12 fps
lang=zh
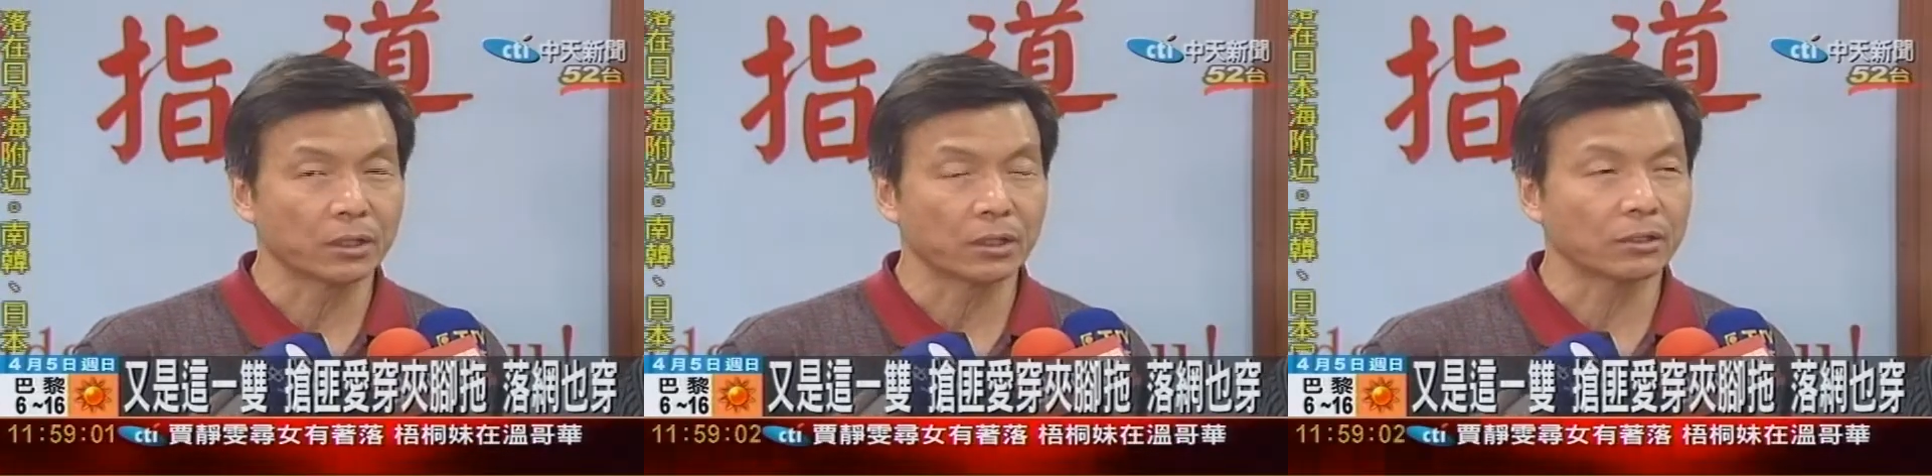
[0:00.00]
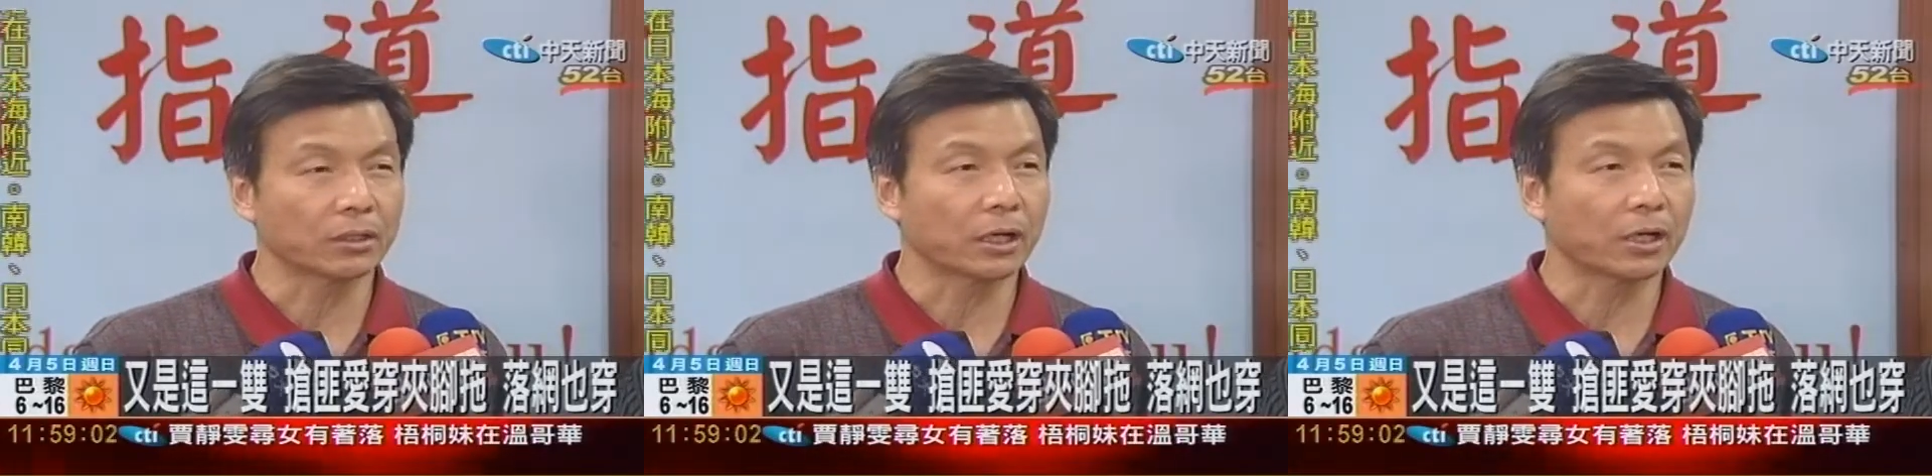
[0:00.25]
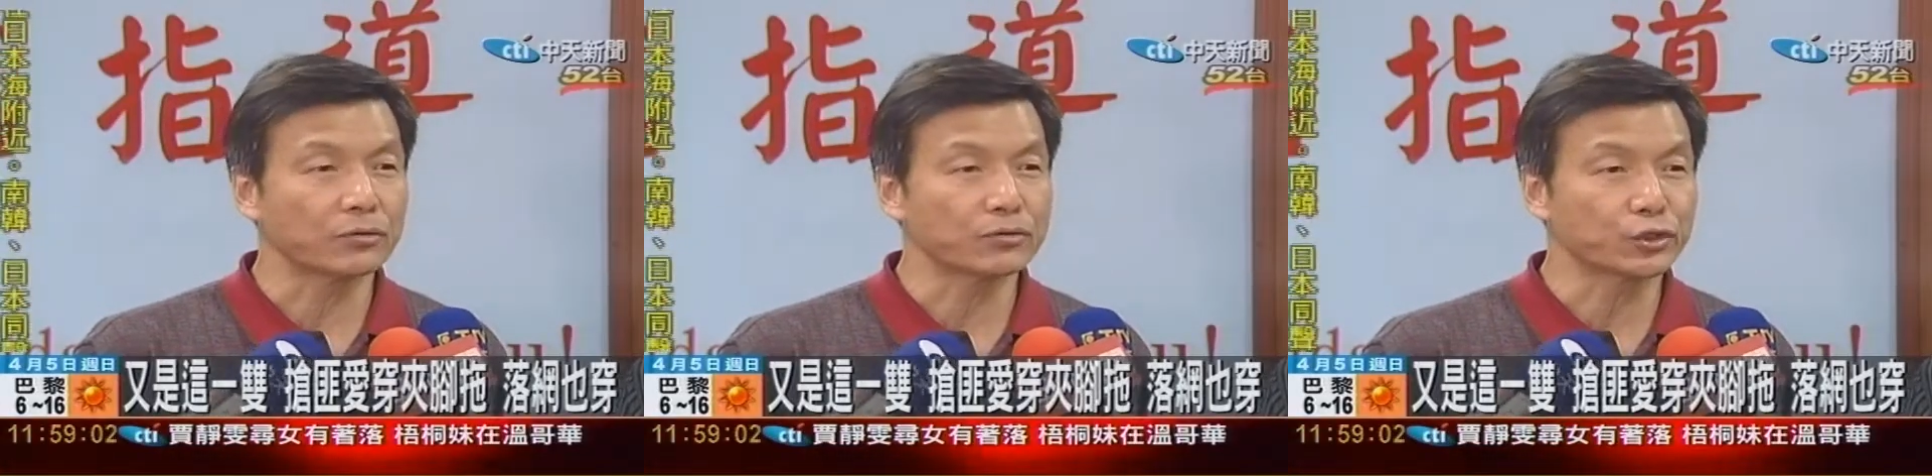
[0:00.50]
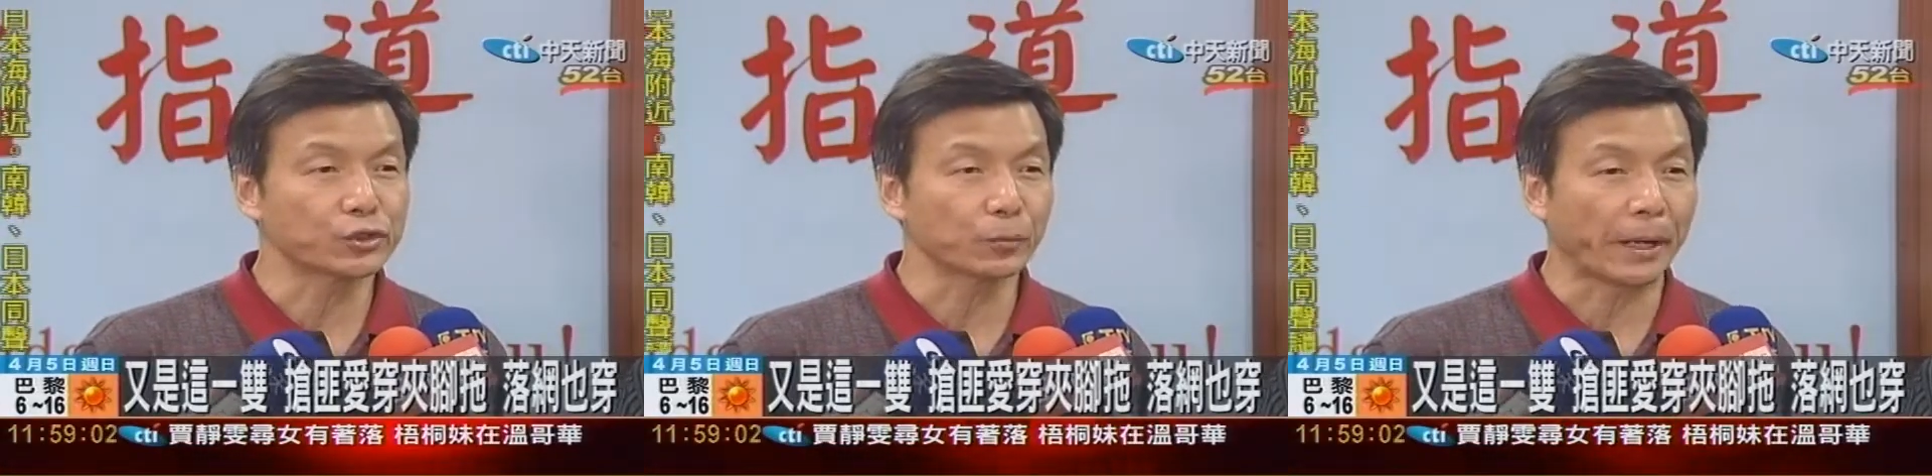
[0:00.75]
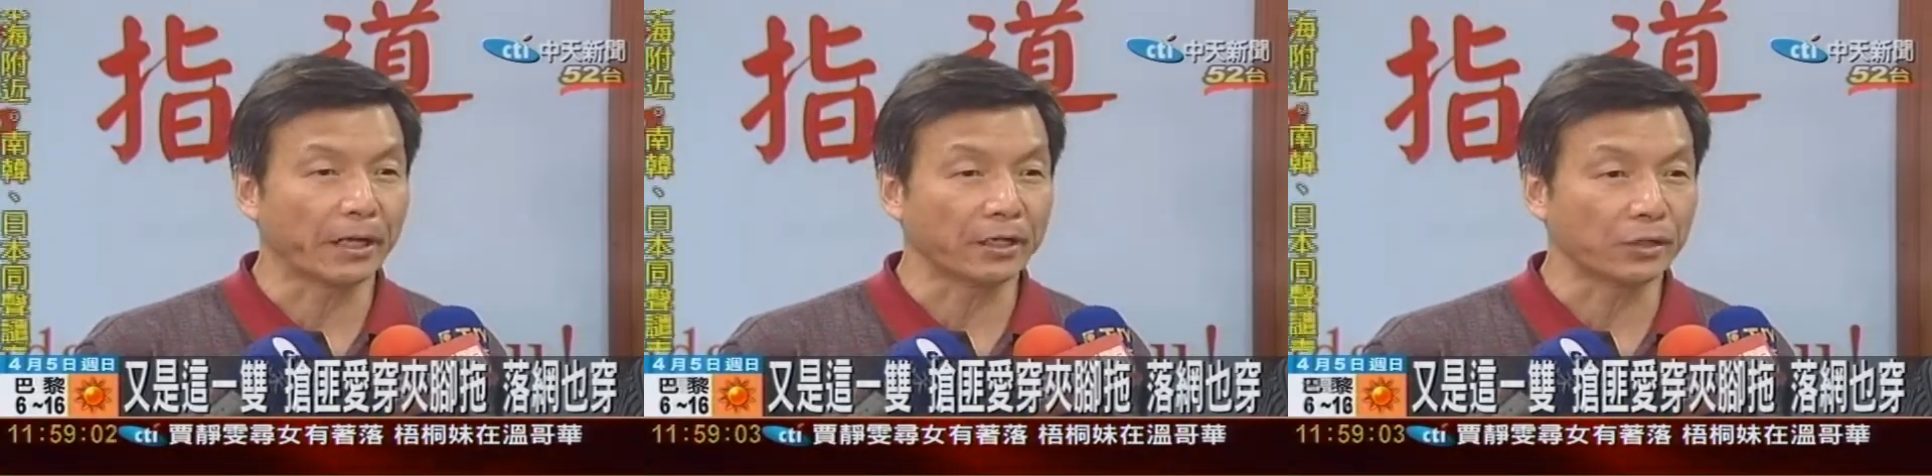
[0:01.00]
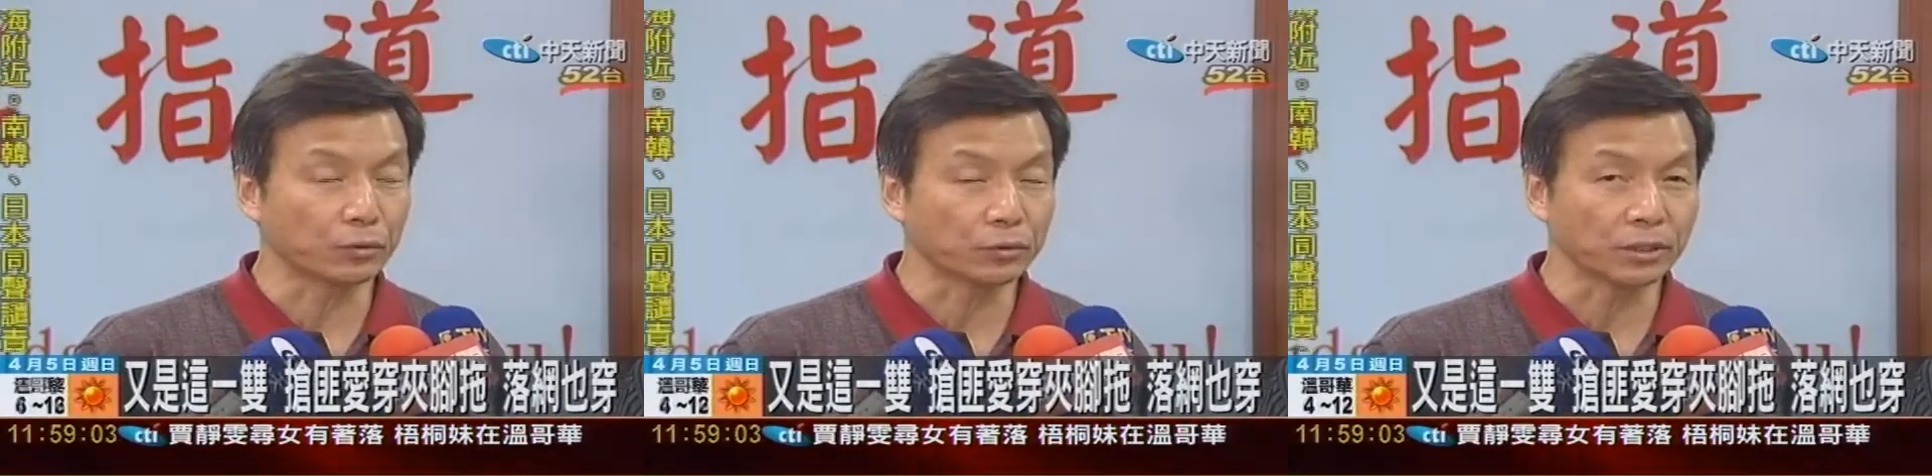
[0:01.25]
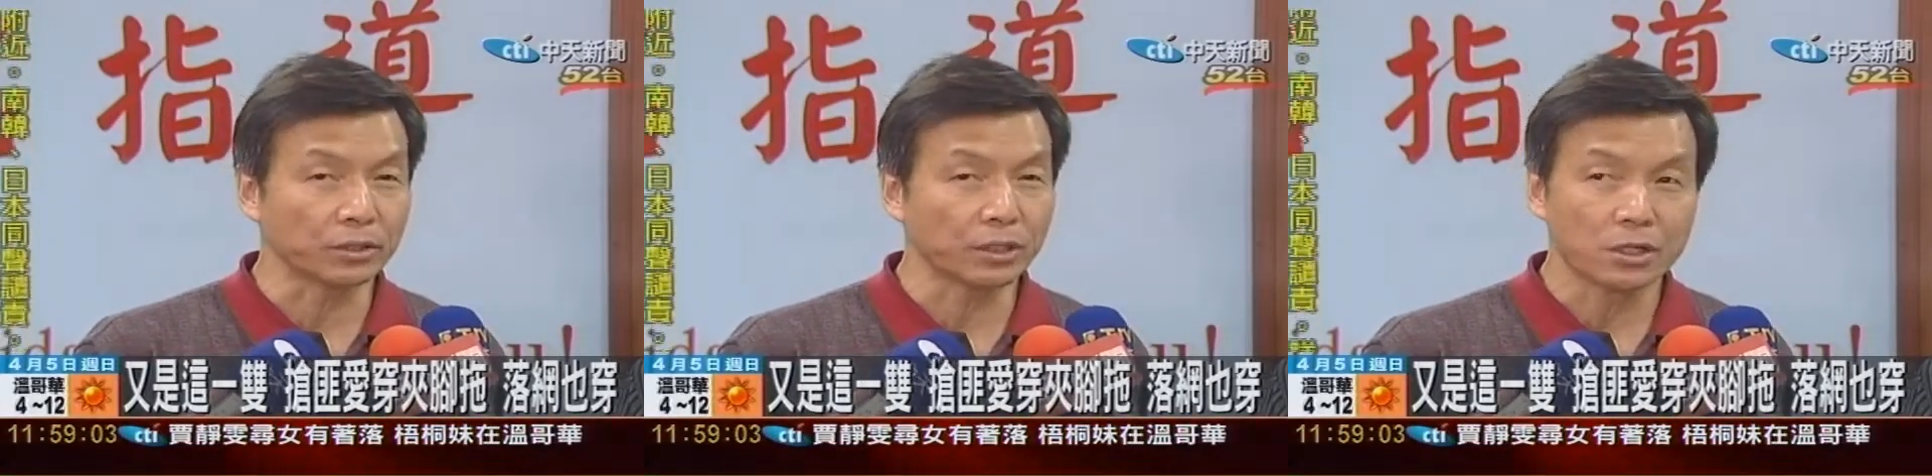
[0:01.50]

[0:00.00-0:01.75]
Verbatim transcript: 而且它还有具有排汗的功能。